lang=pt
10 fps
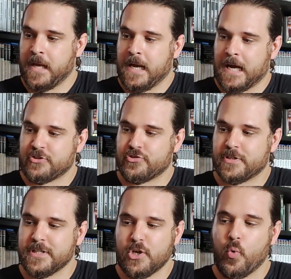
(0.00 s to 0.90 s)
Acho
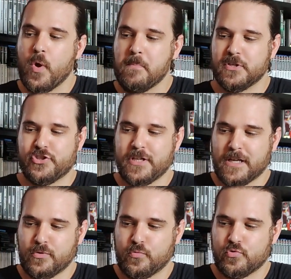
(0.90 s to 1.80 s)
que o
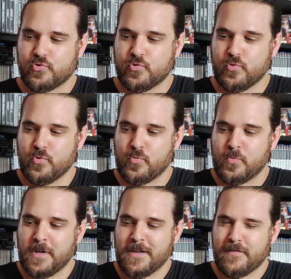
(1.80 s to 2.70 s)
imaginário do jogo
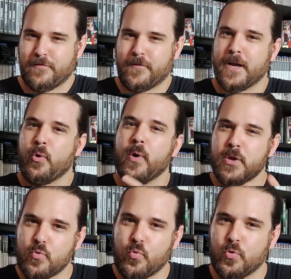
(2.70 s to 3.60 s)
vai ao
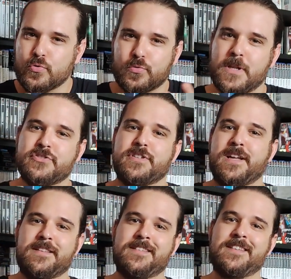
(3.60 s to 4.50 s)
encontro, lá
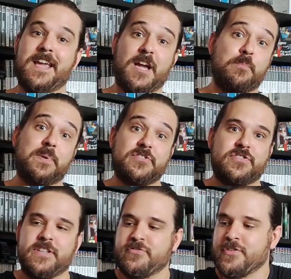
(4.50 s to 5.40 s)
está, de
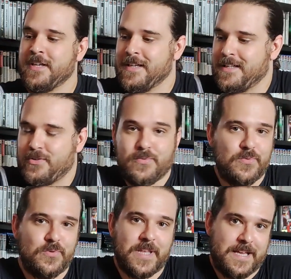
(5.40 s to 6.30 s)
RPGs
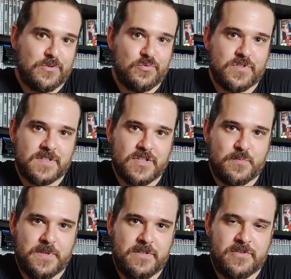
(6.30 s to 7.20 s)
do, da era dos 16
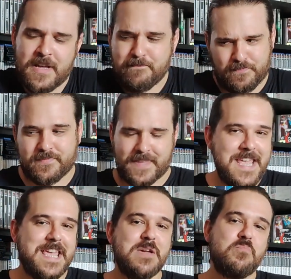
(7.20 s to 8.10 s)
bits,
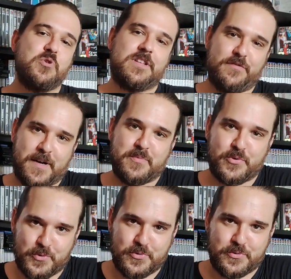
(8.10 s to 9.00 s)
tem aqui muita vibe de
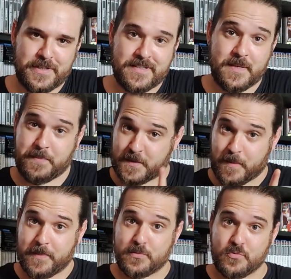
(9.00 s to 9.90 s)
Chrono Trigger, sim,
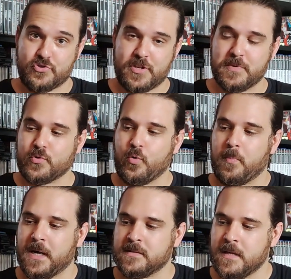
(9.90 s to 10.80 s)
principalmente no sistema de
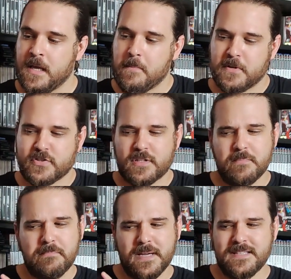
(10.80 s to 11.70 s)
combate, mas
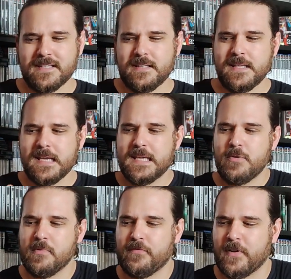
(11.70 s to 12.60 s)
também senti aqui
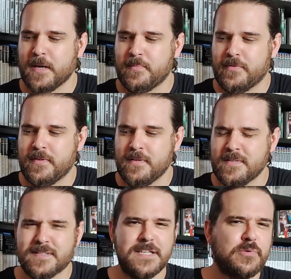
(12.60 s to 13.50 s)
uma vibe de
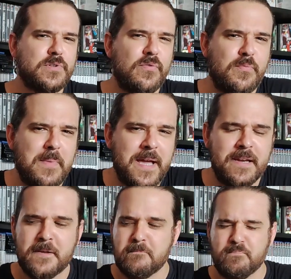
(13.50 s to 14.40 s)
Secret of
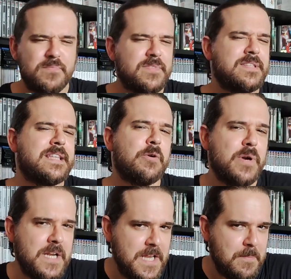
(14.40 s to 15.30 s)
Mana, Terra
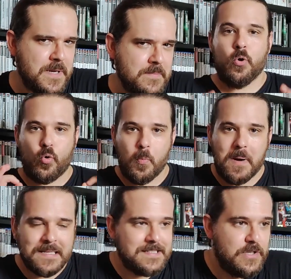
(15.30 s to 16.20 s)
Enigma. O
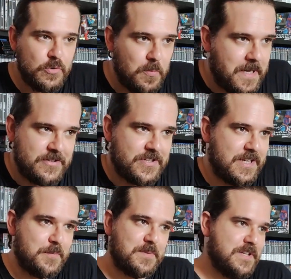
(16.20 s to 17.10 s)
combate, e eu não me quero estar a
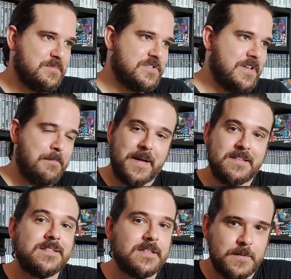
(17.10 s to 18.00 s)
repetir, mas é pá,
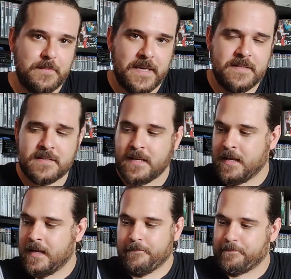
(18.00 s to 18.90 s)
turn base.
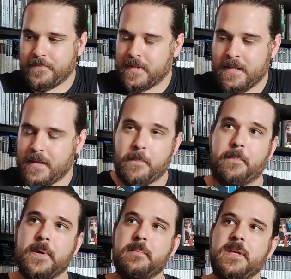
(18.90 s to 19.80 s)
É, é,
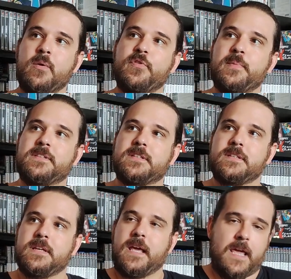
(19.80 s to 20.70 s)
para mim, obviamente
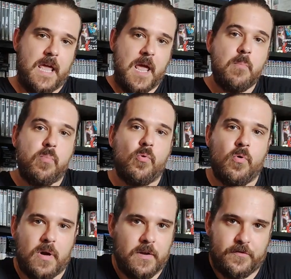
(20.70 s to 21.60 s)
que é, é
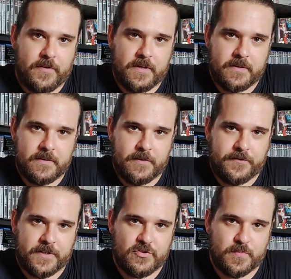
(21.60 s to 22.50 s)
bom haver
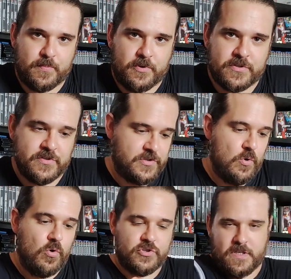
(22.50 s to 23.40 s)
diferentes propostas.
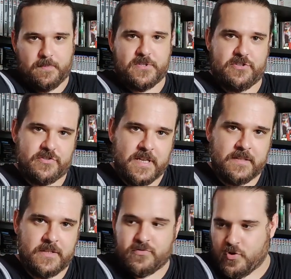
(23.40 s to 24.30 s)
Eu gosto de RPGs
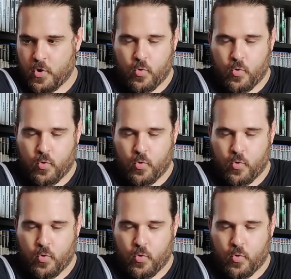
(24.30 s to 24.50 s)
táticos, eu